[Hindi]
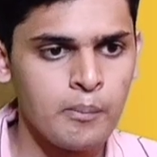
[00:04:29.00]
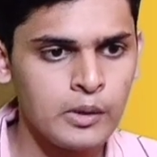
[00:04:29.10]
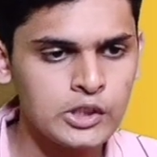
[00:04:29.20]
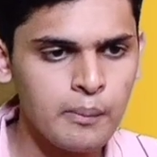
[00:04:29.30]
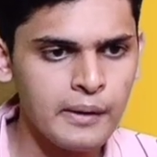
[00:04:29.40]

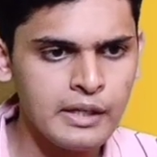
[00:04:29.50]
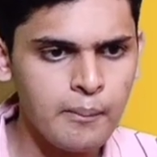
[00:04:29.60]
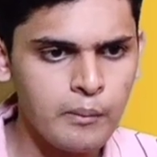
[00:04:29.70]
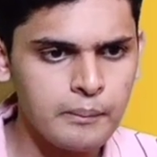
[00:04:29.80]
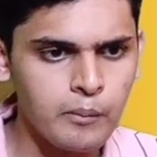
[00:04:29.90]
मतलब भैया
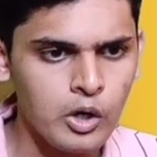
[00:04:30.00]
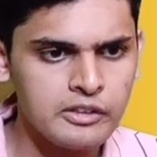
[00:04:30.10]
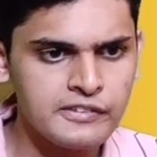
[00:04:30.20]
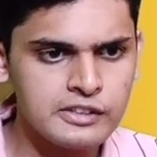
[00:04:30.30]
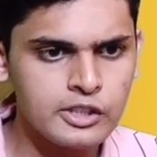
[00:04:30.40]

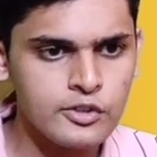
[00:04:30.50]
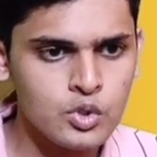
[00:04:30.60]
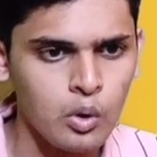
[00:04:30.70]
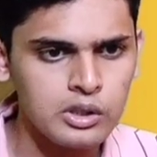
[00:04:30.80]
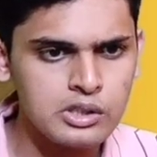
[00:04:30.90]
मॉडर्न फिजिक्स के
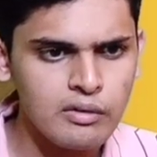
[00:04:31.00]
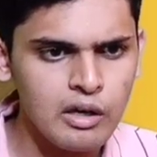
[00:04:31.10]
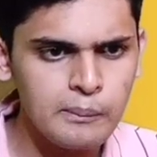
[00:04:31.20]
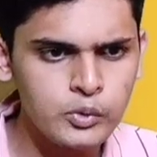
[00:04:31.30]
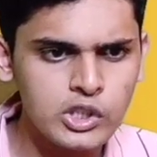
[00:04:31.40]
चौदह
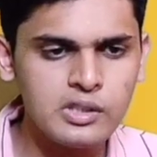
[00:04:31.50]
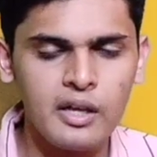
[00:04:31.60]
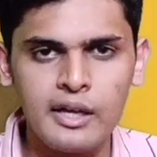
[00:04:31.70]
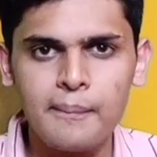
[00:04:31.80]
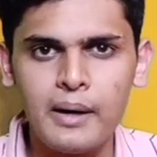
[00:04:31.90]
सवाल पूछे
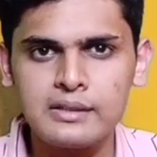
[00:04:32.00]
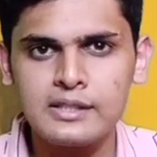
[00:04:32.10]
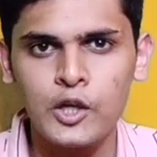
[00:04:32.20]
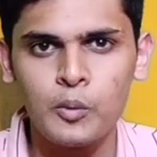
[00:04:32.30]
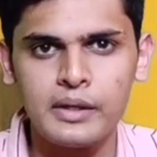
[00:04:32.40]
जा रहे हैं पांच
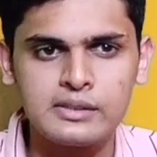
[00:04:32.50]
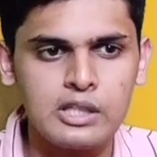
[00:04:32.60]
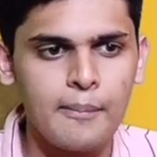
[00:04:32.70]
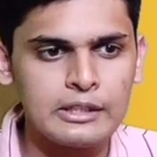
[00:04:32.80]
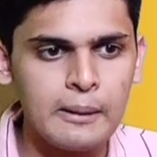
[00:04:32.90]
सालों में
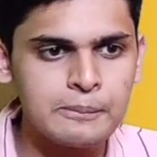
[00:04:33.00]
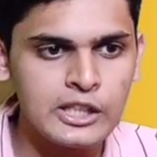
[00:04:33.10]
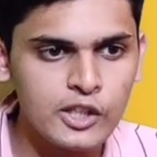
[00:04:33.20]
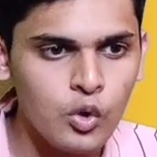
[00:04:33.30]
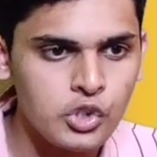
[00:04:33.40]
इसका मतलब
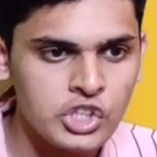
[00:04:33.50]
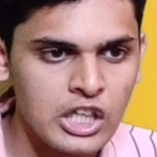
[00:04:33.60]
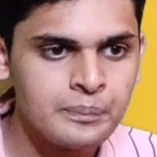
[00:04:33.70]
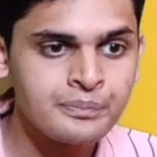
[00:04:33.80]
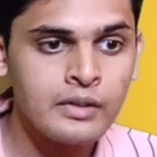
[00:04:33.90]
तीन
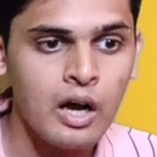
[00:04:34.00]
क्वेश्चन